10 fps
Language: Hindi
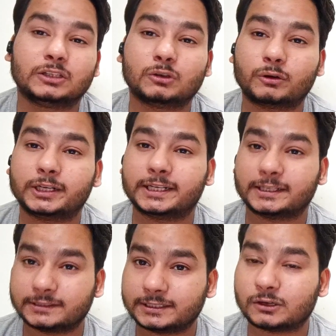जो कि
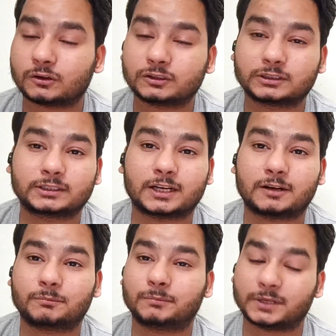डिज्नी हॉट स्टार
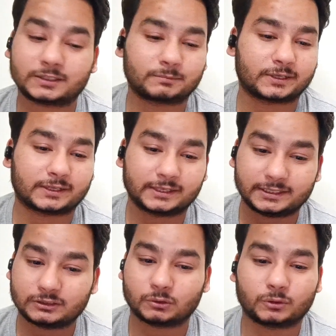प्लस पर
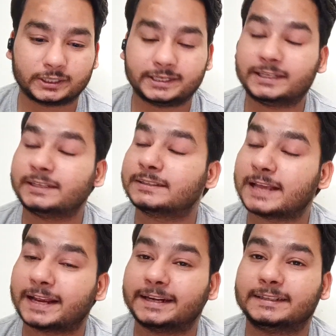रिलीज़ होने की
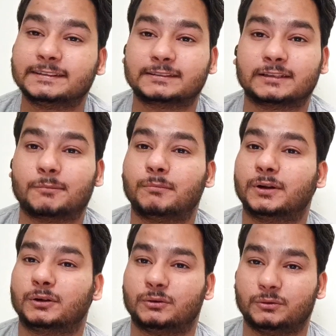सेकेंड दिसंबर
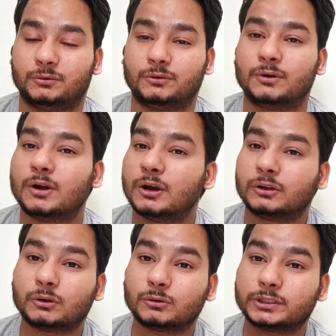को
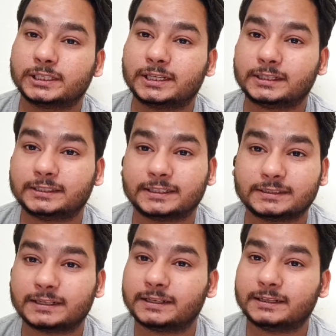तो उसी का
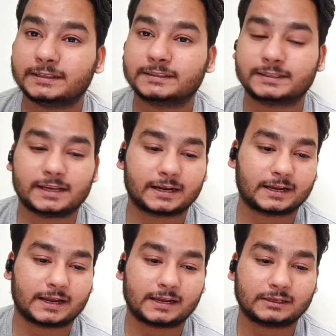टीजर रिलीज़ किया
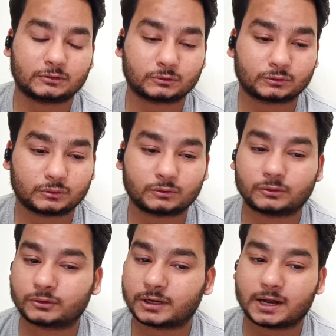गया है दोस्तों
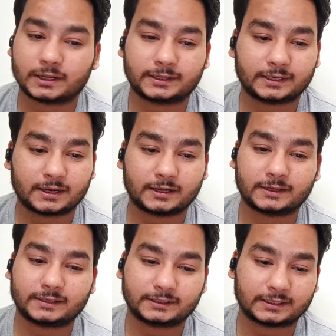कार्तिक
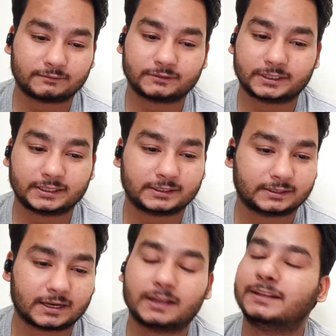आर्यन की तरफ से
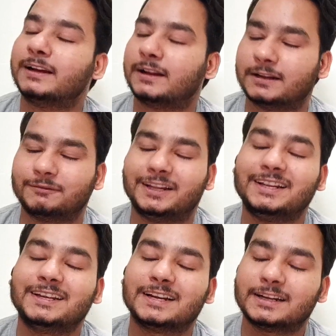कार्तिक आर्यन
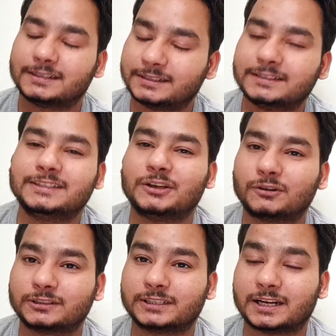नहीं डिज्नी
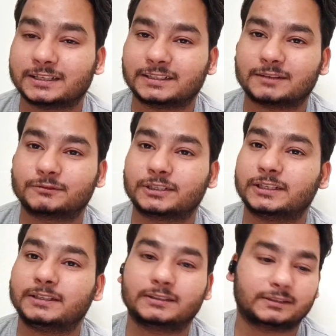हॉटस्टार की तरफ से
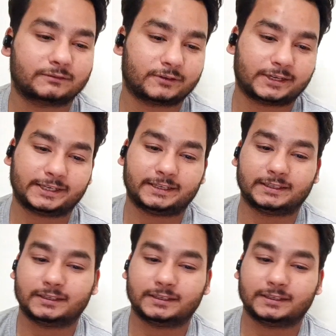फ्रेडी